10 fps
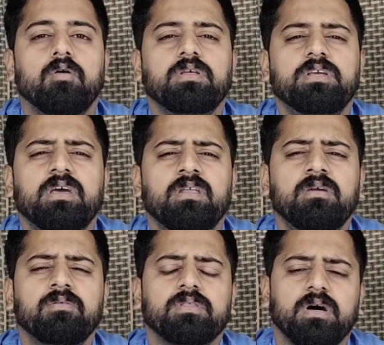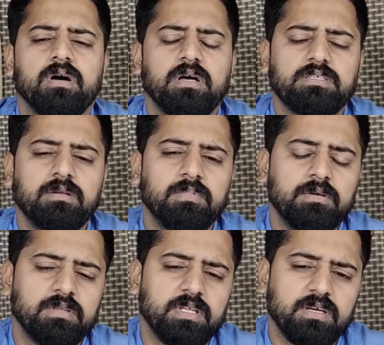और ये नहीं होता असल में
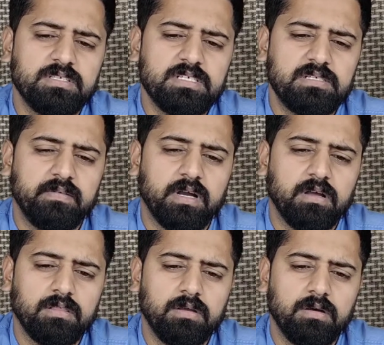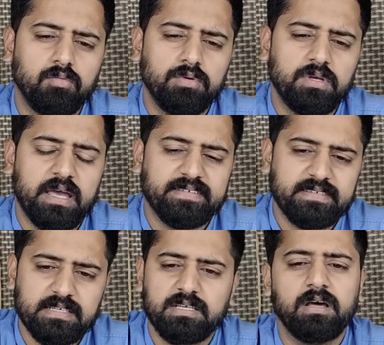ये होता है कि जिस वक्त कोई
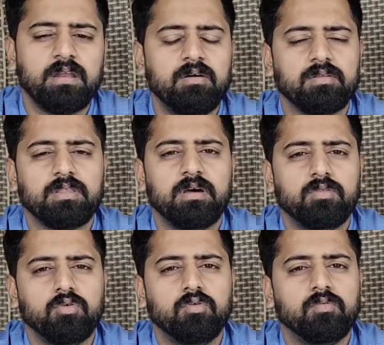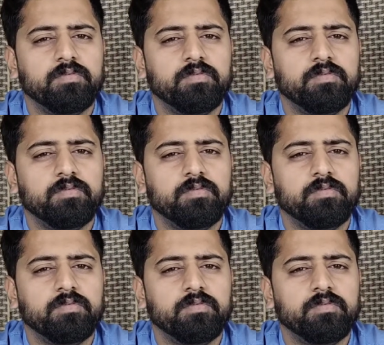ऐसा सानिया होता है तो